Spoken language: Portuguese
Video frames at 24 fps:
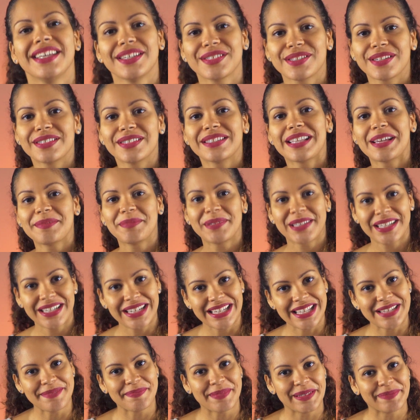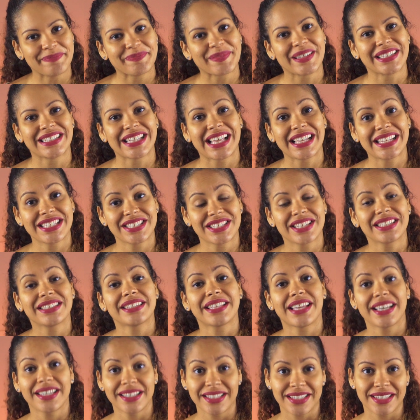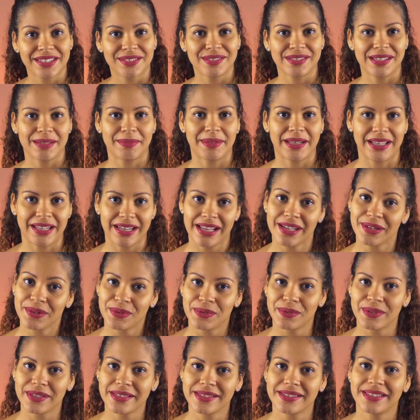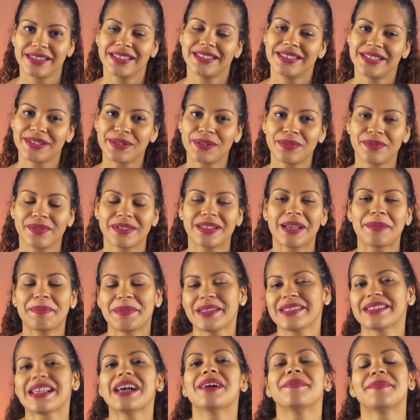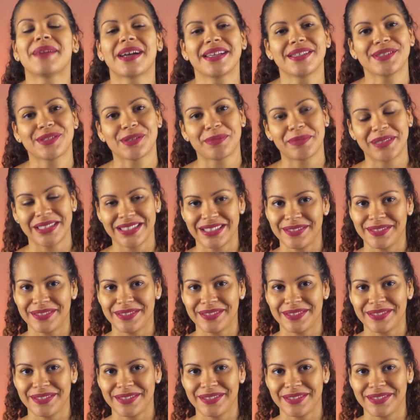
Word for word: Eu sou Débora Lima, analista técnica do Sebrae Alagoas e te convido a pensar mais sobre